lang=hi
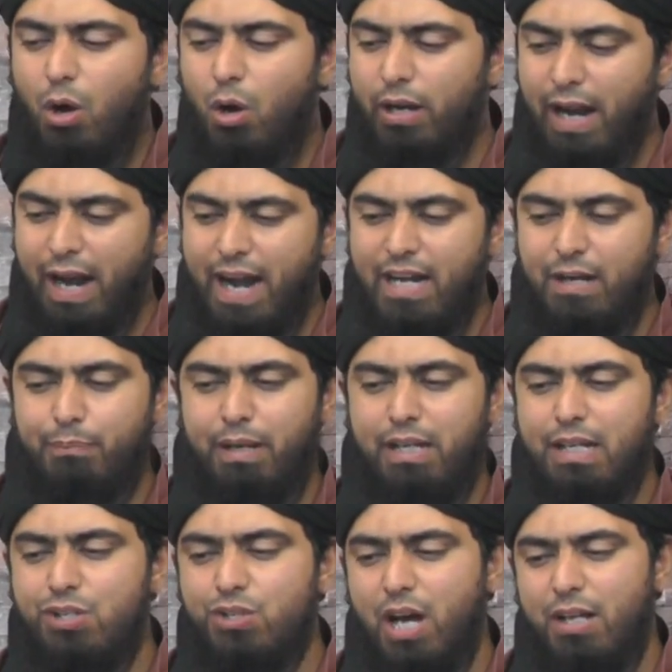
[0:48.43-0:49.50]
और एंड पे
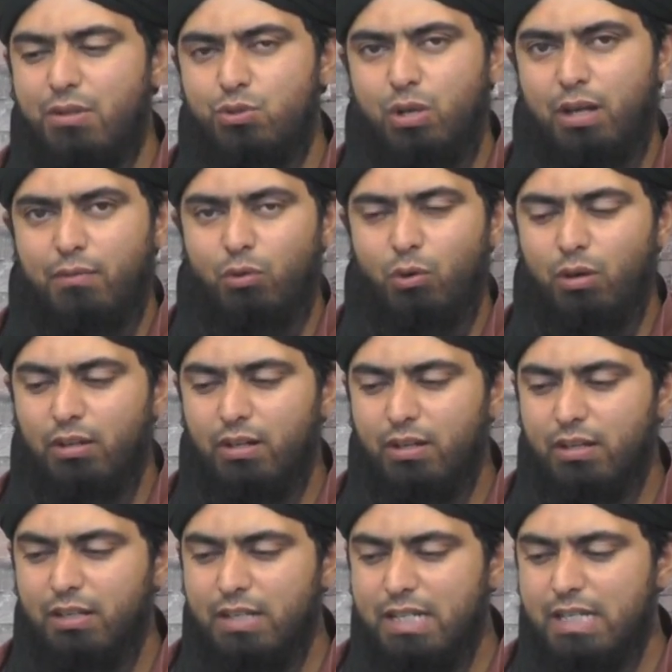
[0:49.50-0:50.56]
ये चांद जो है वो
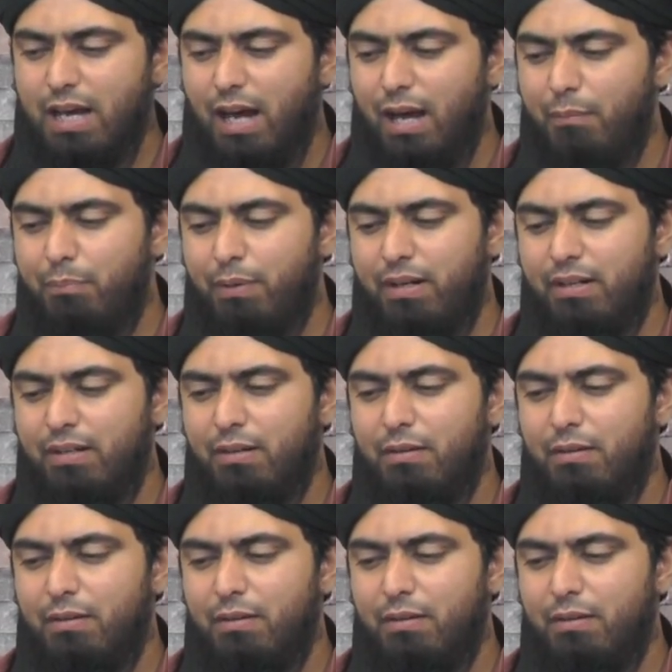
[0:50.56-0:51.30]
यहाँ पर